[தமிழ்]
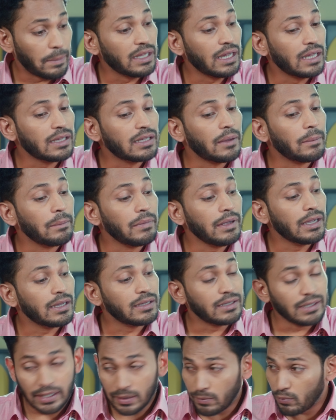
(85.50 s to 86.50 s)
இப்பதான் நான்
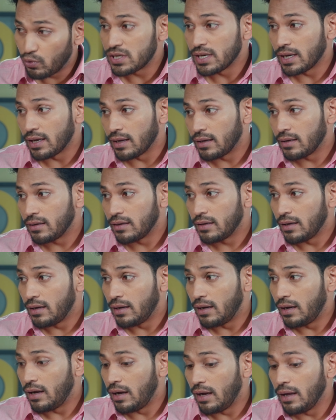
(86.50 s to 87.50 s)
தம்பியை திட்டி முடிச்சேன்
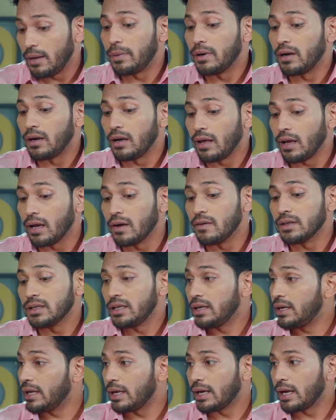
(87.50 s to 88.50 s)
இப்போது நீங்கள்
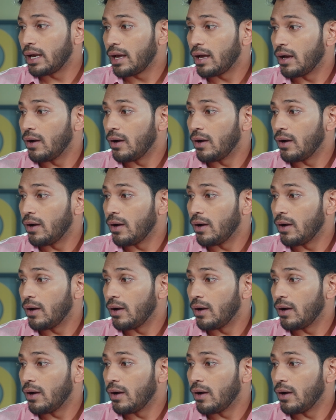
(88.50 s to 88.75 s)
வந்துட்டீங்க